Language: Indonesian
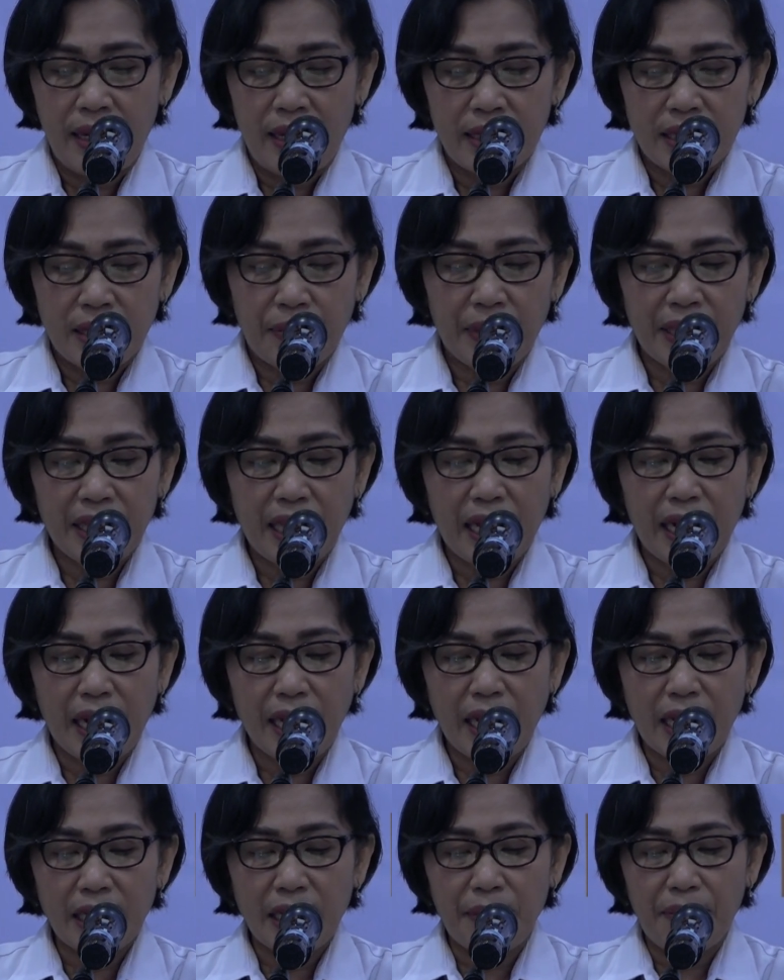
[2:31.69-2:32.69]

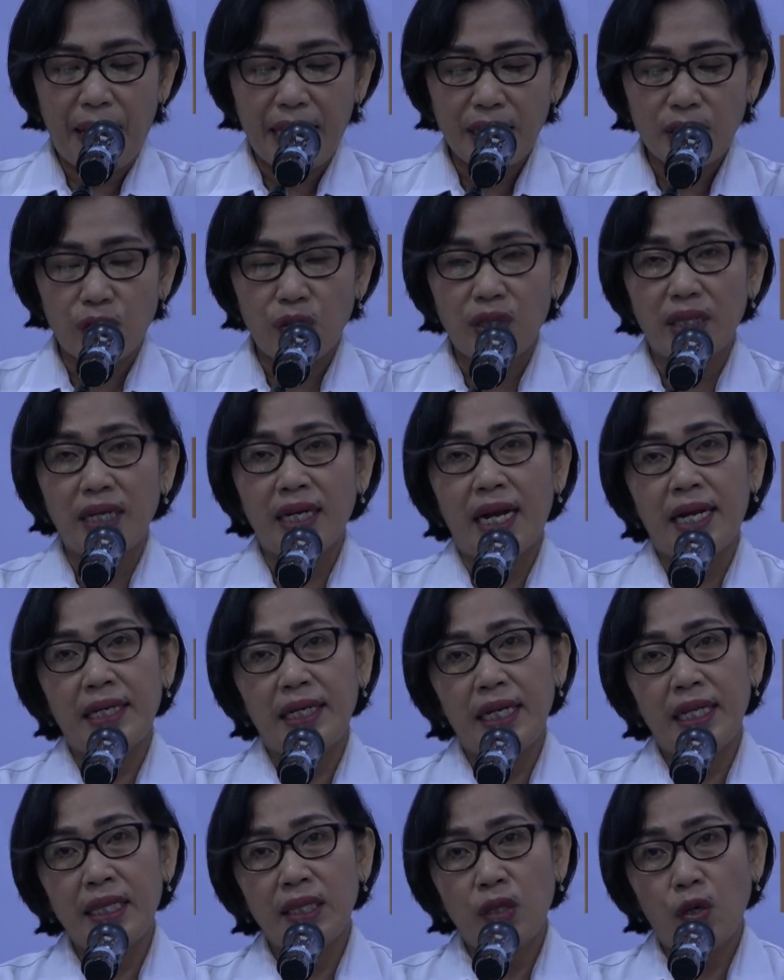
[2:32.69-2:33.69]
Sementara yang dimaksud dengan
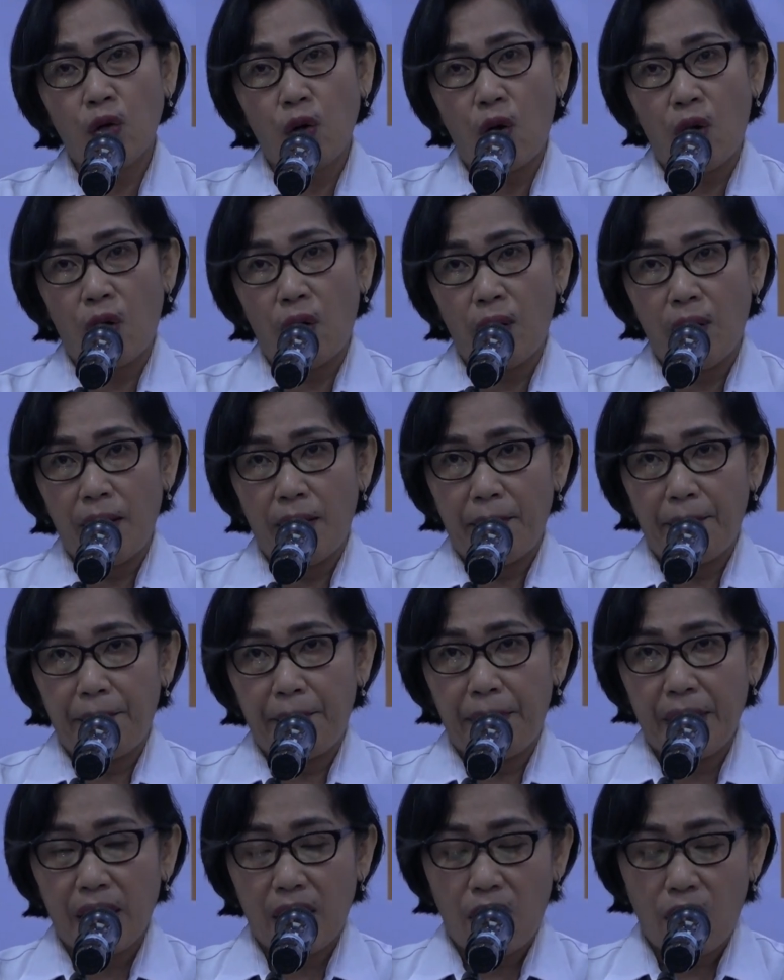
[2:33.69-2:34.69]

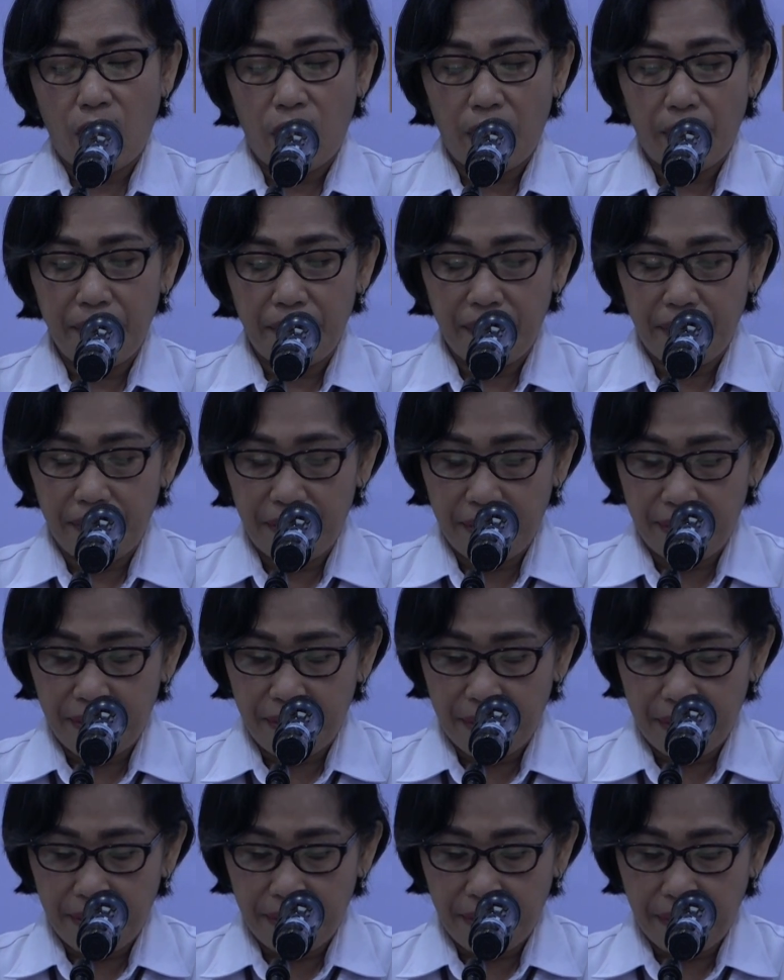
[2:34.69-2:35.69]

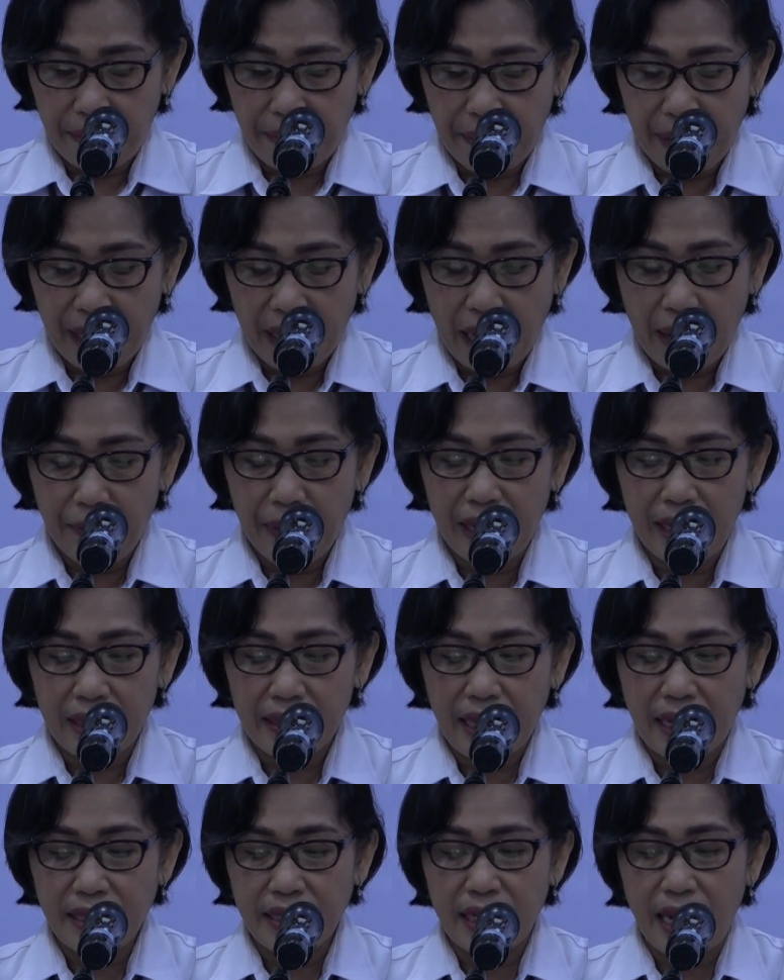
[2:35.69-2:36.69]

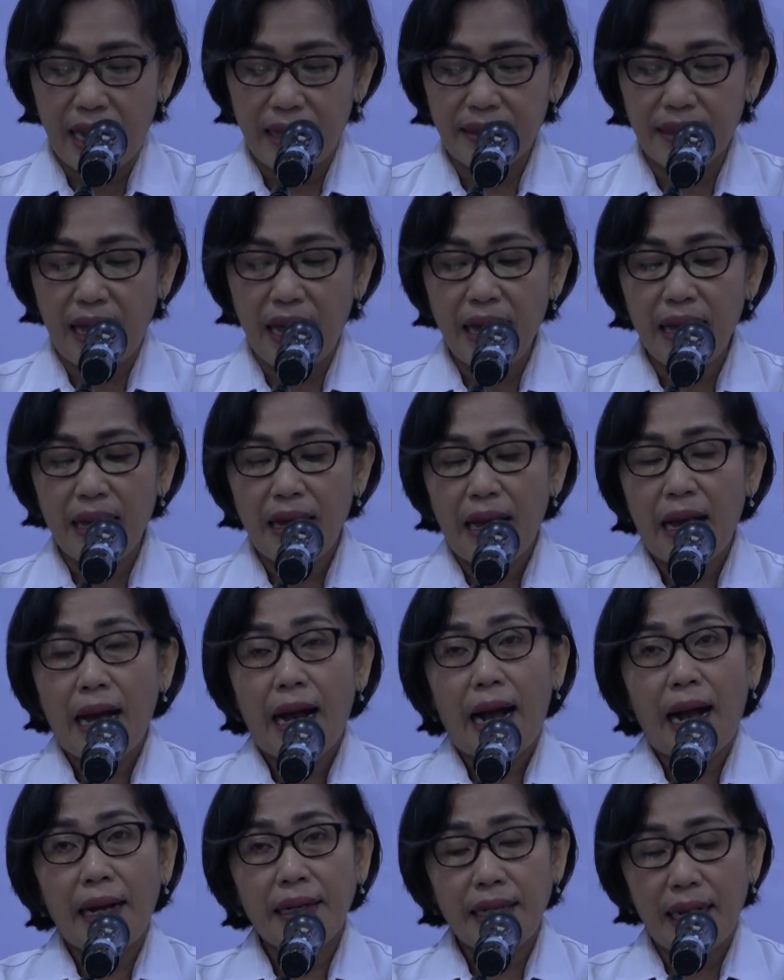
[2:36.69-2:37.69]
interoperabilitas data
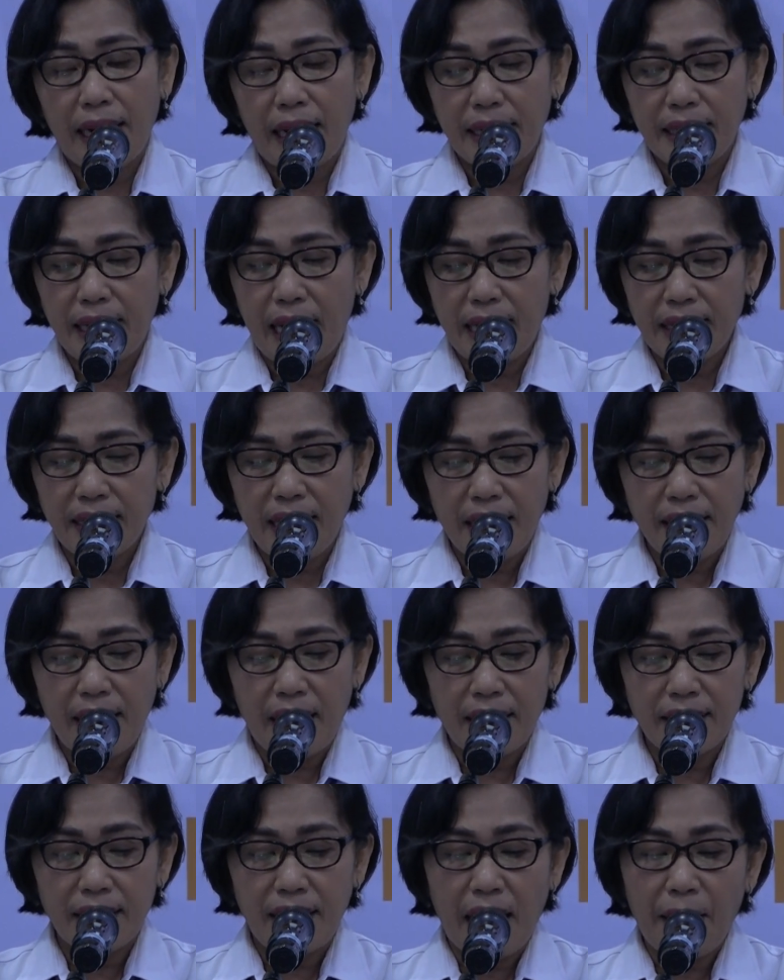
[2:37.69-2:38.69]
adalah data
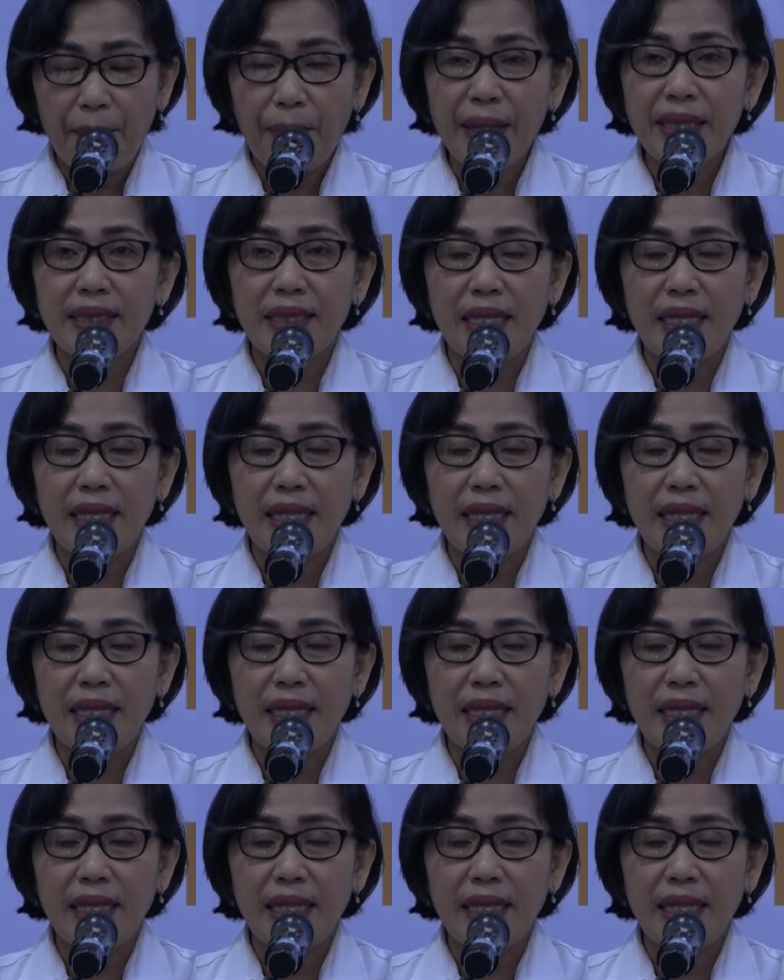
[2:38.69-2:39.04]
yang dapat